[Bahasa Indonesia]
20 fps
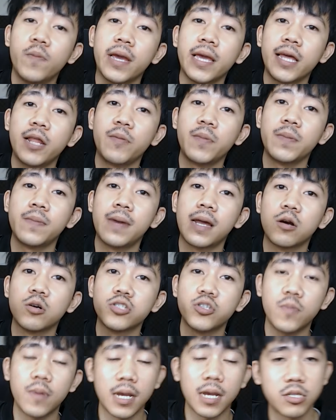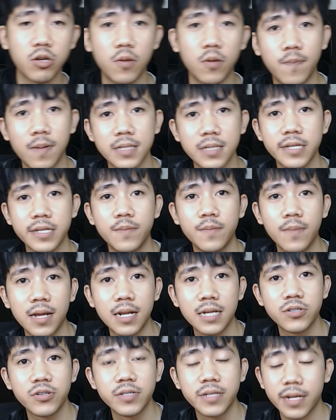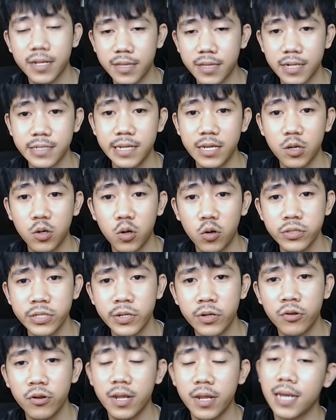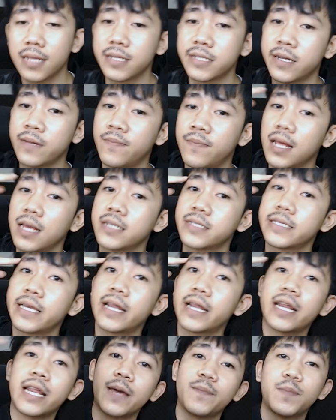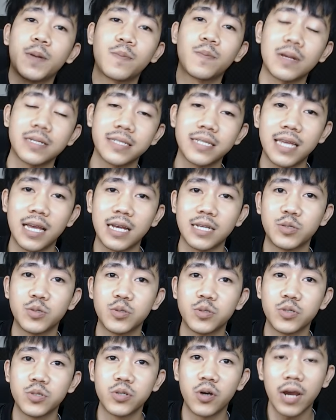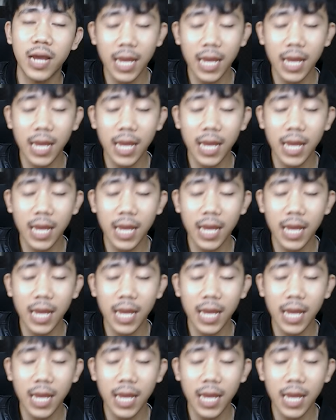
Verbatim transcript: back again gini Marco coba guys udah pasnya di mana cuy di channel tersingkong di dunia atau channel paling serepet pastinya cuy.